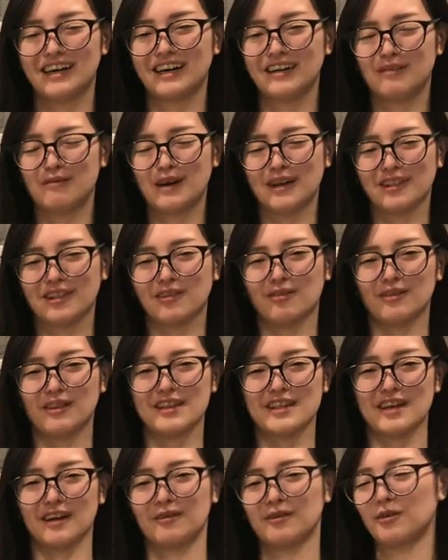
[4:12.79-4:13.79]
あのマスクを、ね、
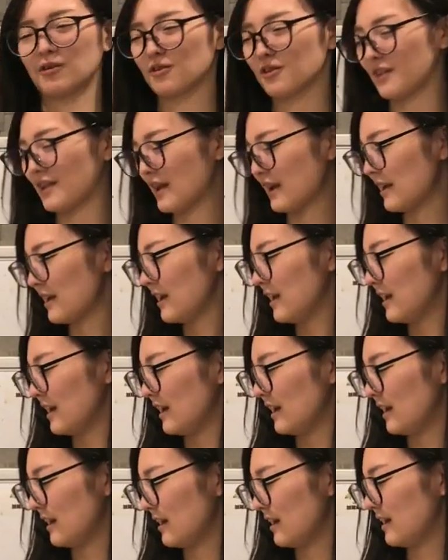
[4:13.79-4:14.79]
着用して、
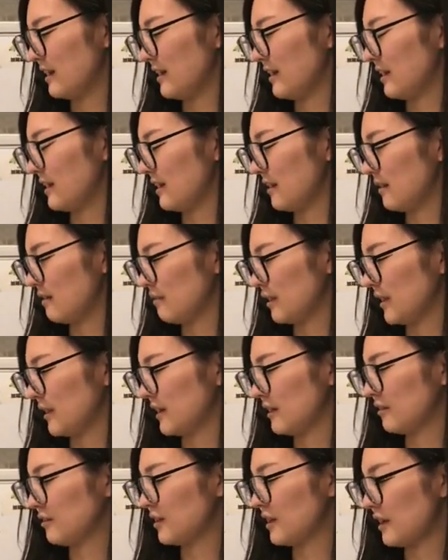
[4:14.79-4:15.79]
えーまあ、出
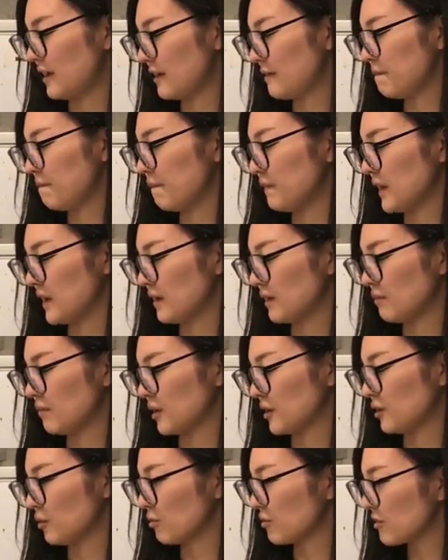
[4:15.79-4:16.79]
歩いてね、えーま
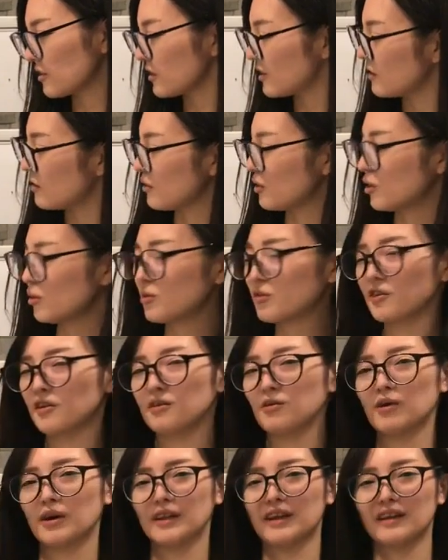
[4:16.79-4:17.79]
あ、気をつけて気をつけ
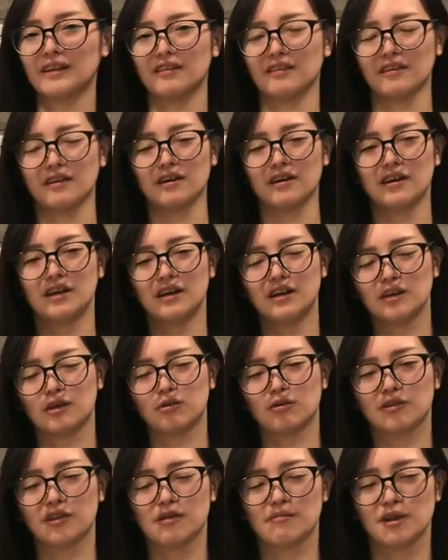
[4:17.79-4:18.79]
ようがないですが
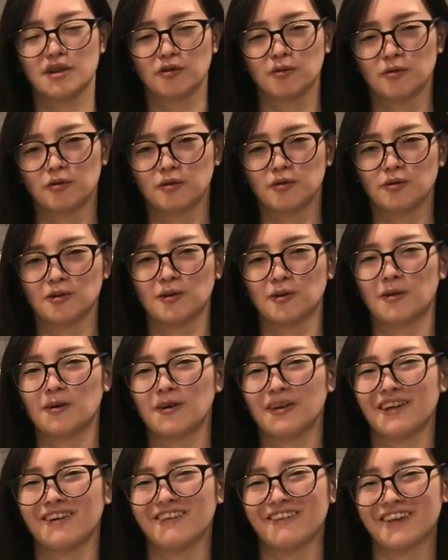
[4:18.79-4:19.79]
気をつけましょうというとこ
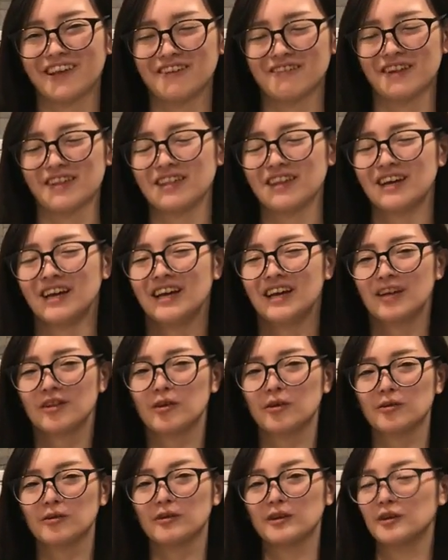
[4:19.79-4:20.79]
ろでございます。
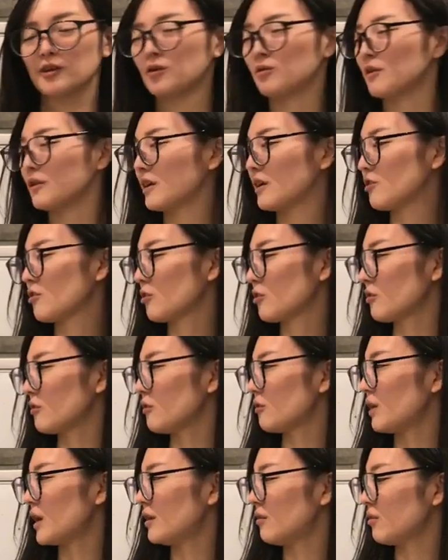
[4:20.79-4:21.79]
ということで今日はねちょっ
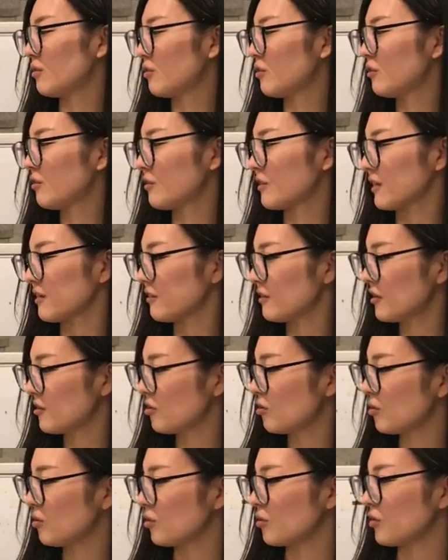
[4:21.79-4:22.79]
とあの中さすが
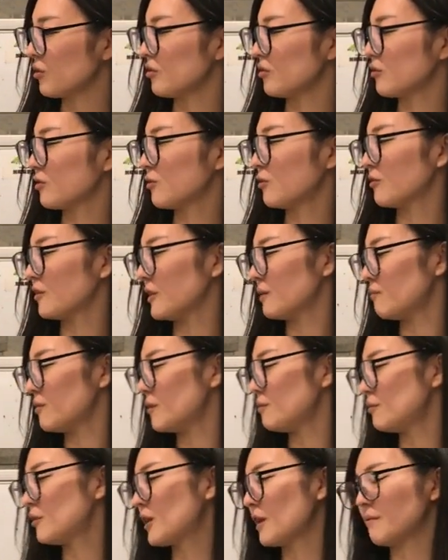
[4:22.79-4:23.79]
中国というところで、
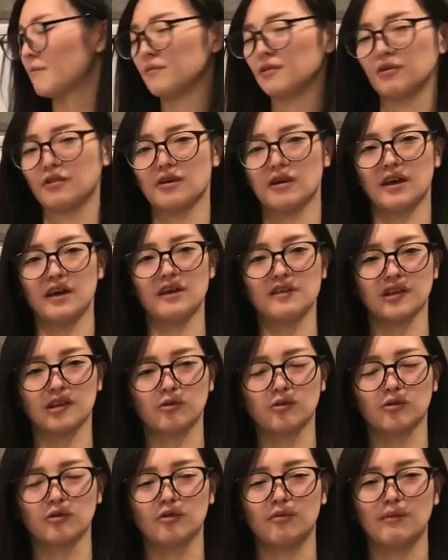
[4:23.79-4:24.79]
まあ、武漢の、ね、閉
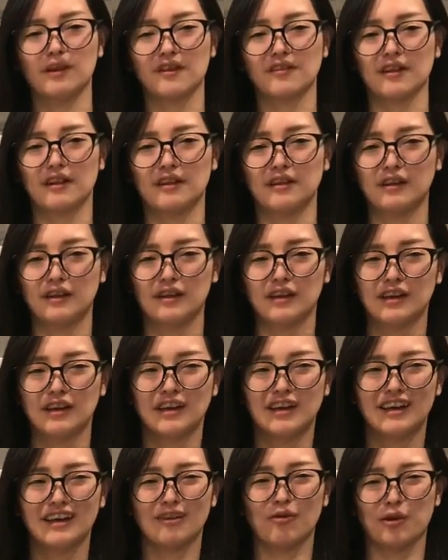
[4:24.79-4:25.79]
鎖というのを皆さんに
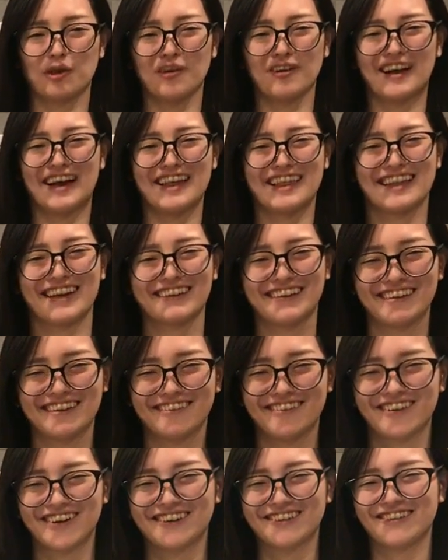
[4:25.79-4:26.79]
ご紹介したくて
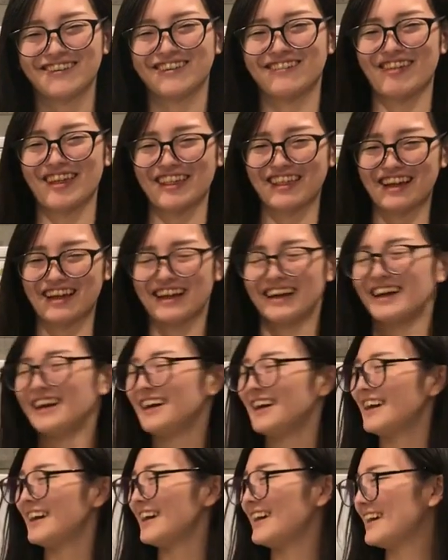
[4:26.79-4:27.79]
動画を撮りました。
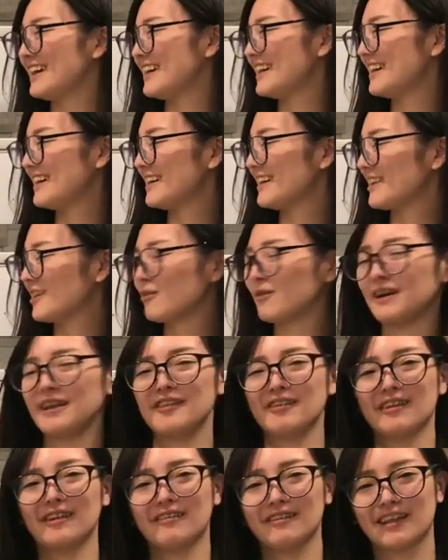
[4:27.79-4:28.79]
えー、今日は
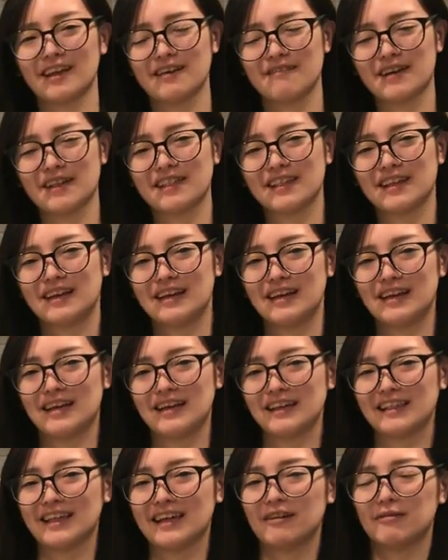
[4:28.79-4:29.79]
以上でございます。
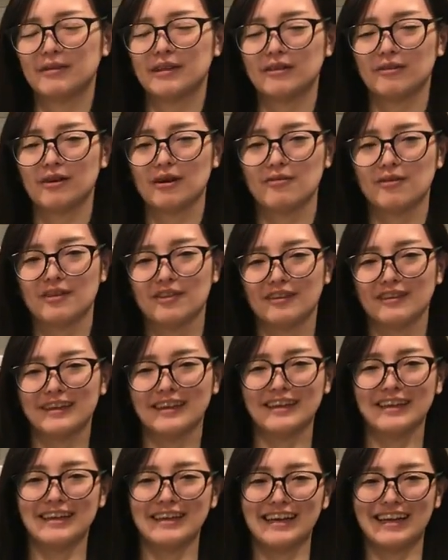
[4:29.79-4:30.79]
えー、最後まで動画をご視聴いた
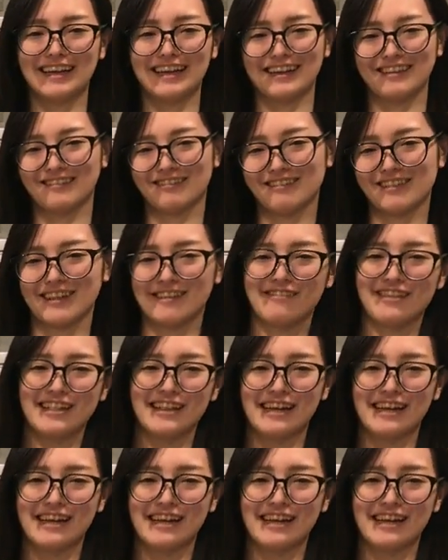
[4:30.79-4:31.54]
だきありがとうございま